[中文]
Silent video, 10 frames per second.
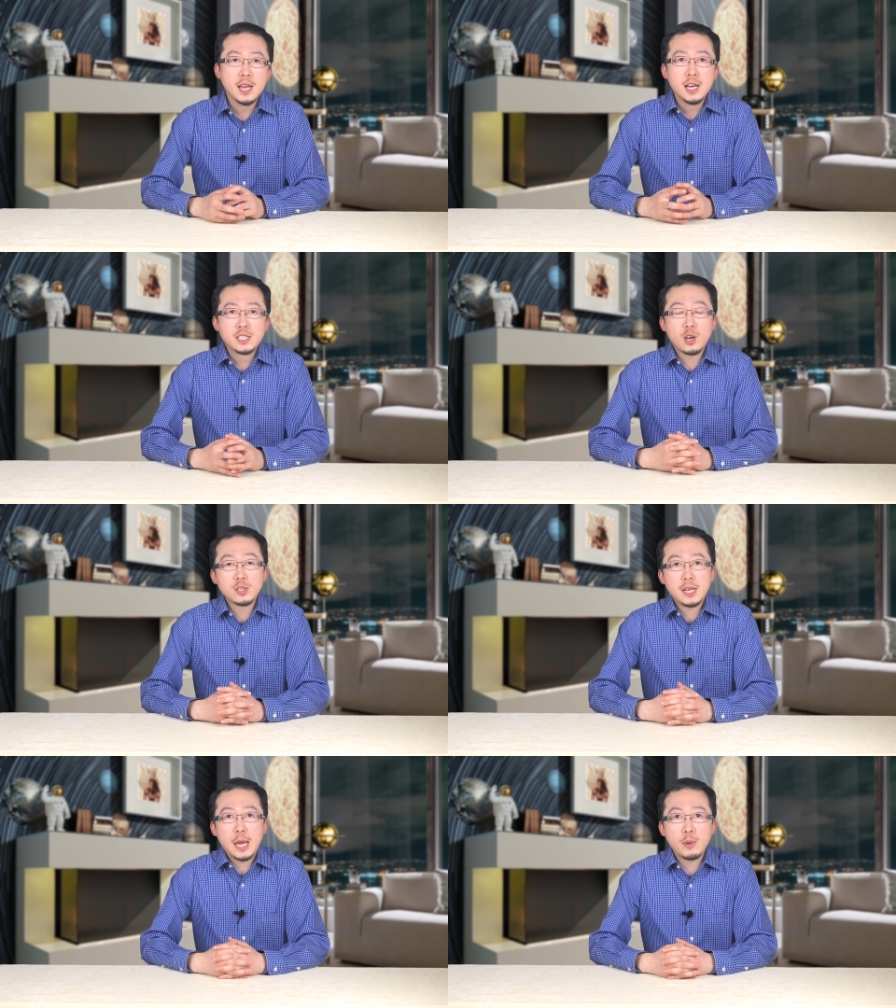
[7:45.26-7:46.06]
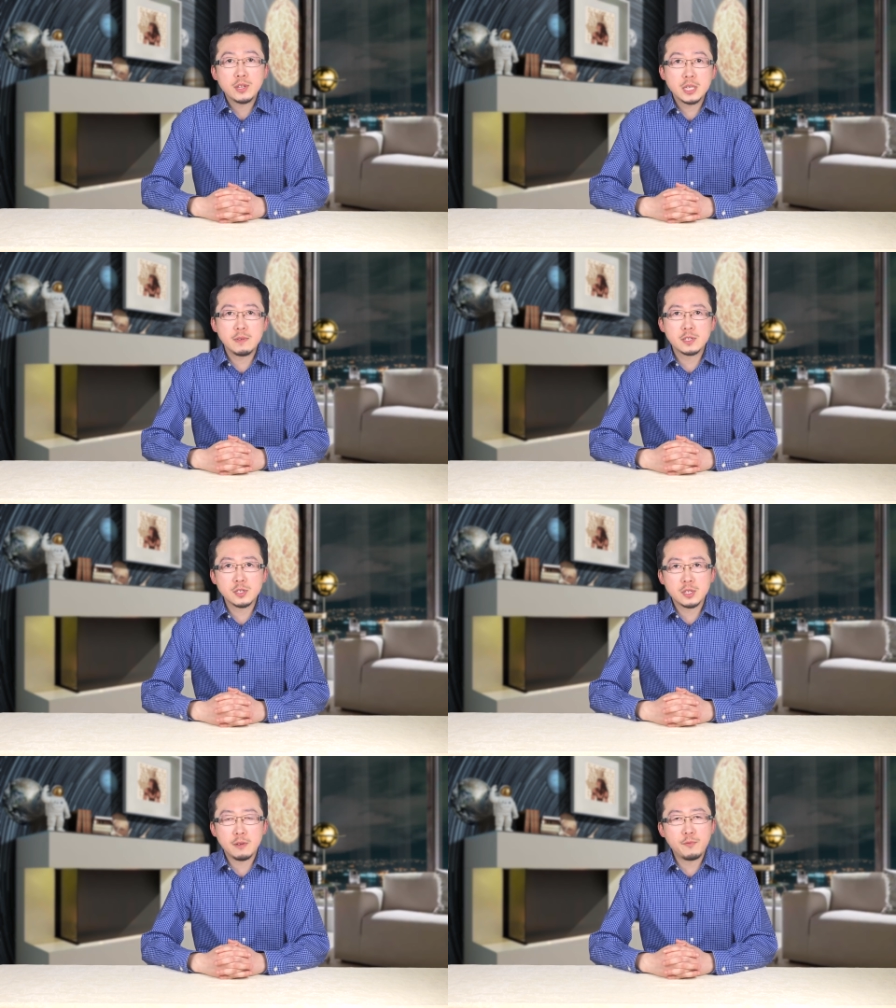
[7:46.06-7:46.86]
消息来源是一位自
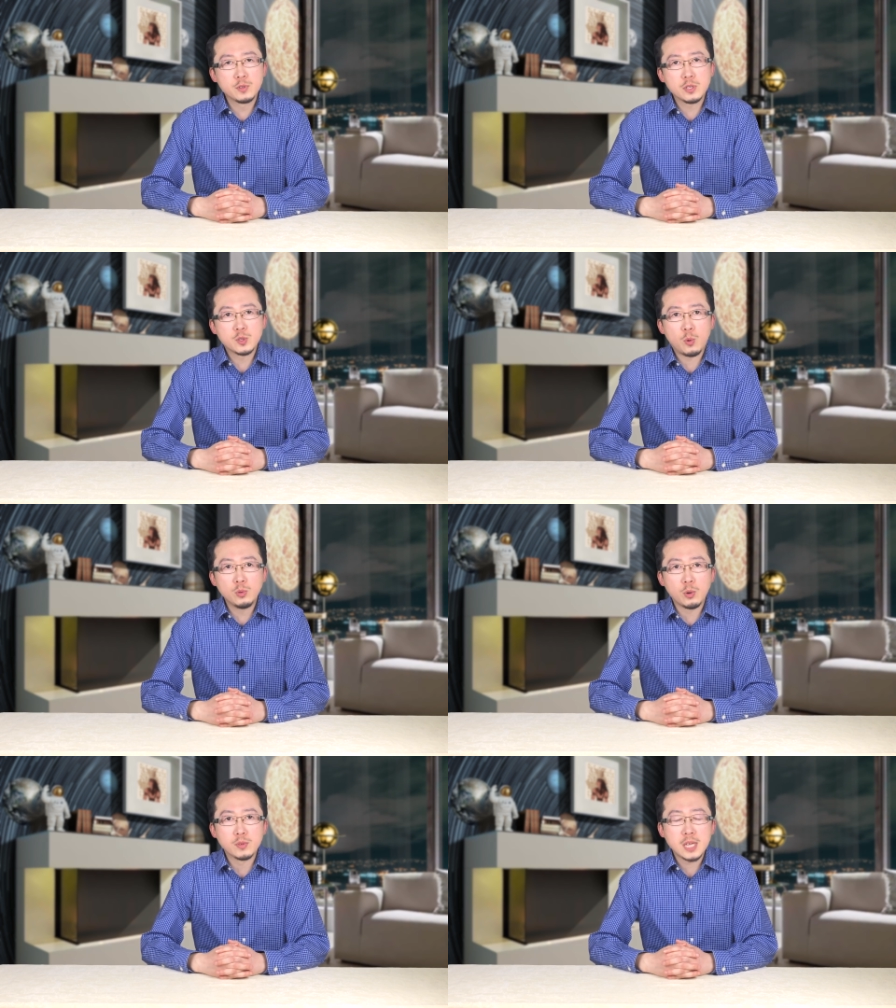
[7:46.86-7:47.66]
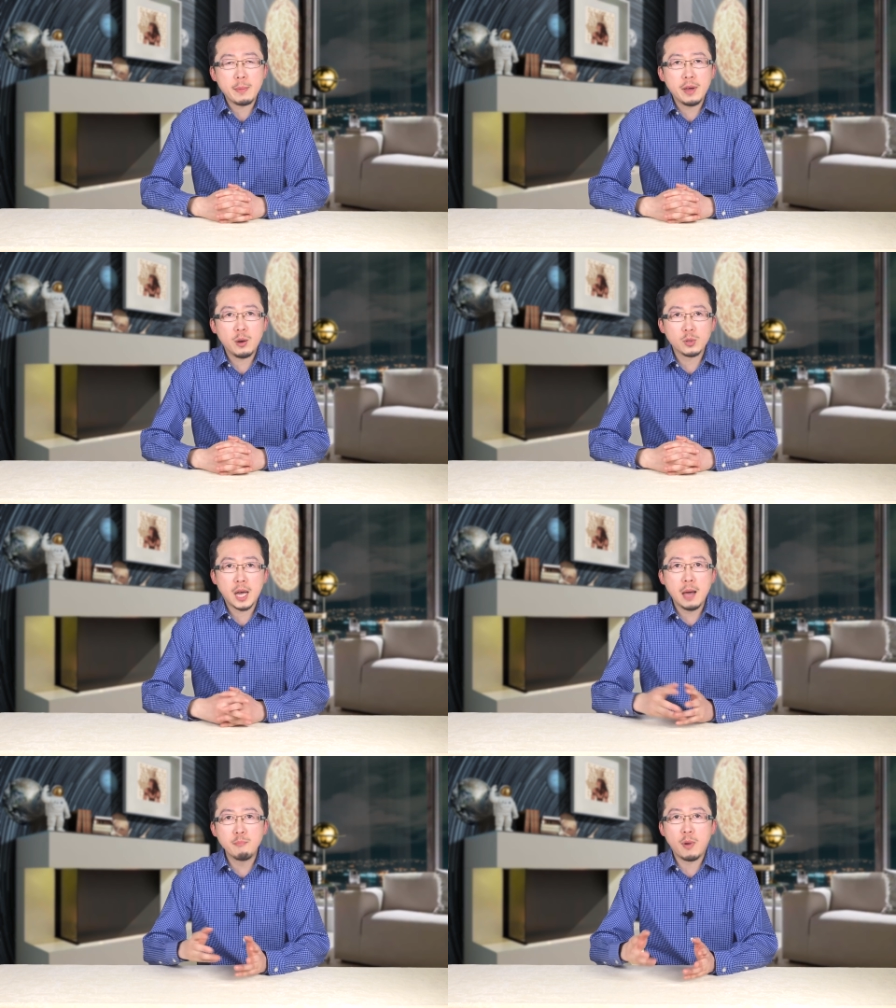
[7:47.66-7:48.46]
称负责总统下班后的
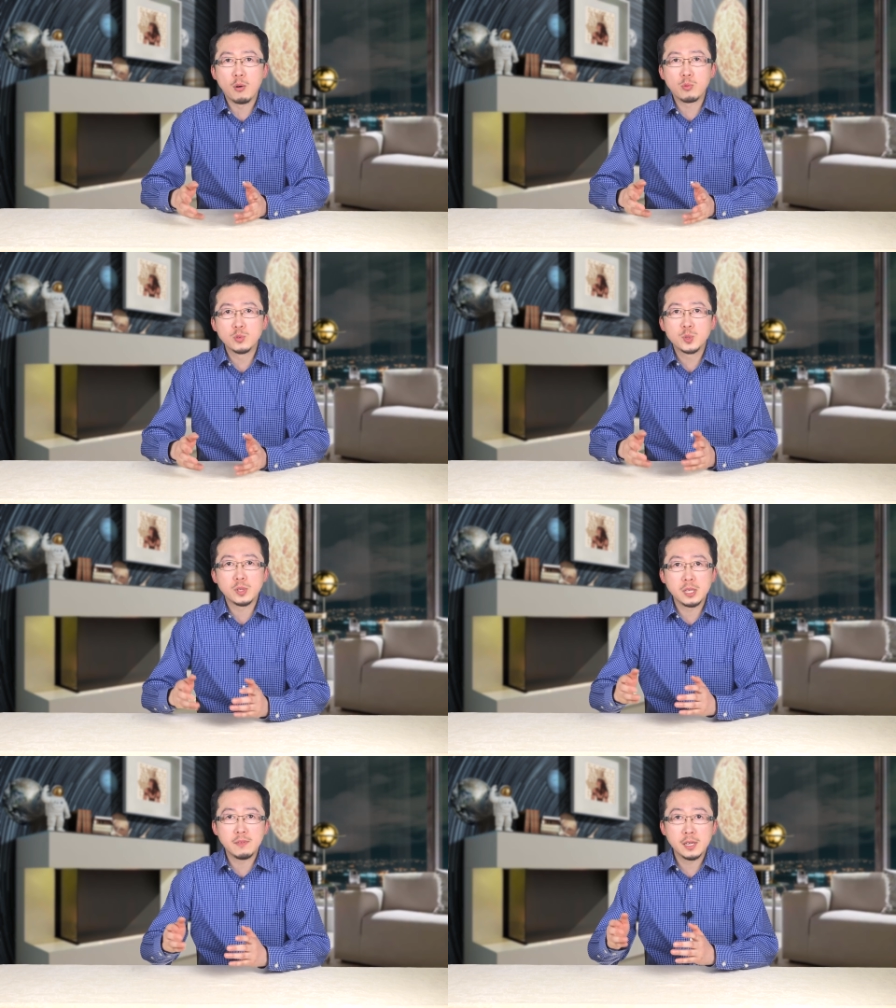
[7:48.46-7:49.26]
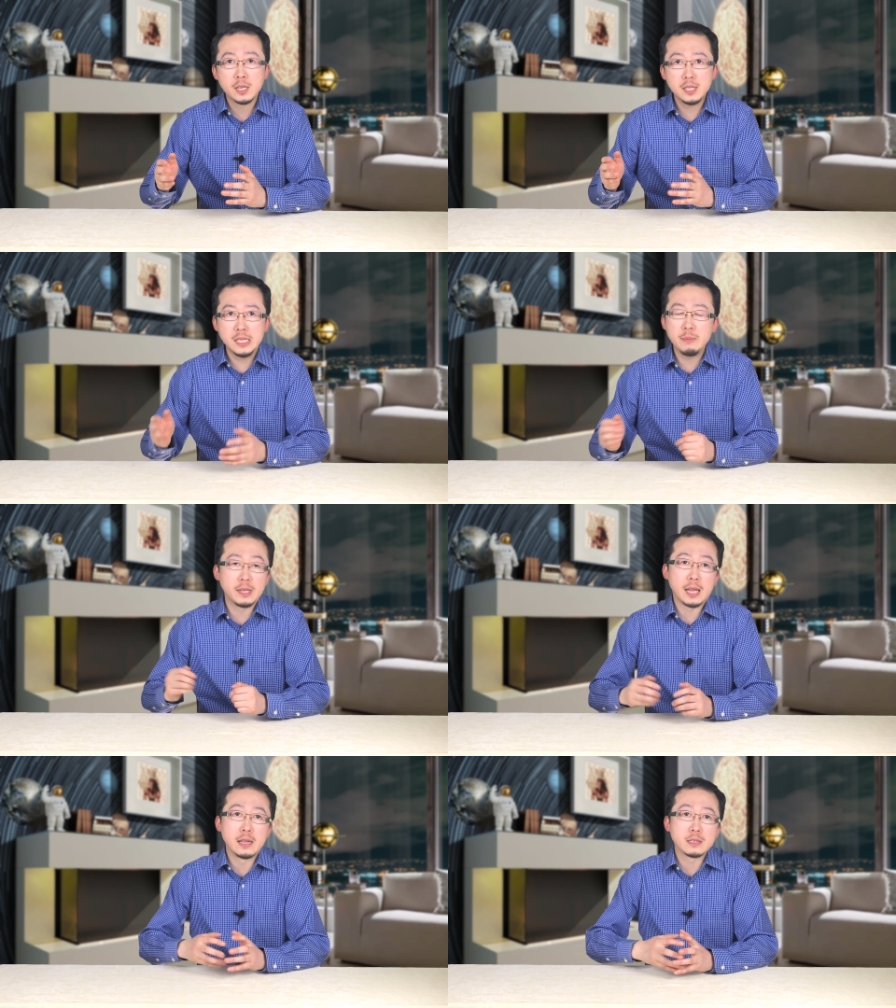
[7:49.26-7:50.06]
安保工作的一位匿名
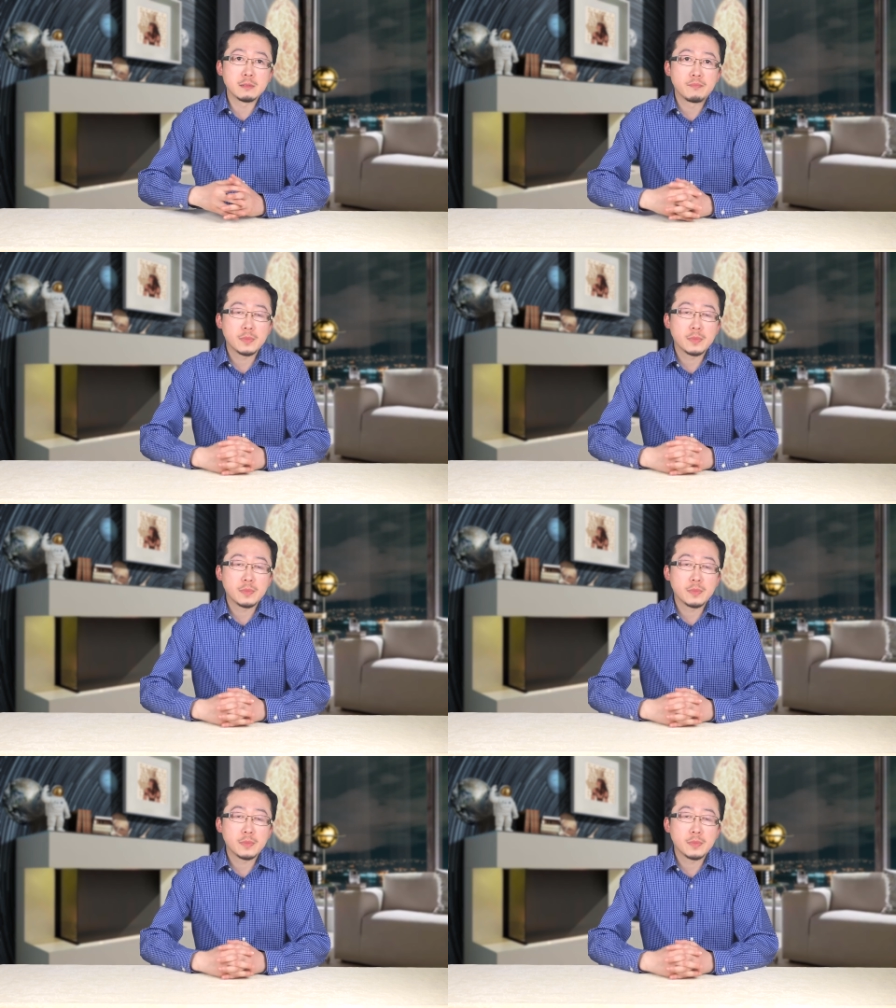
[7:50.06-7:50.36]
男子。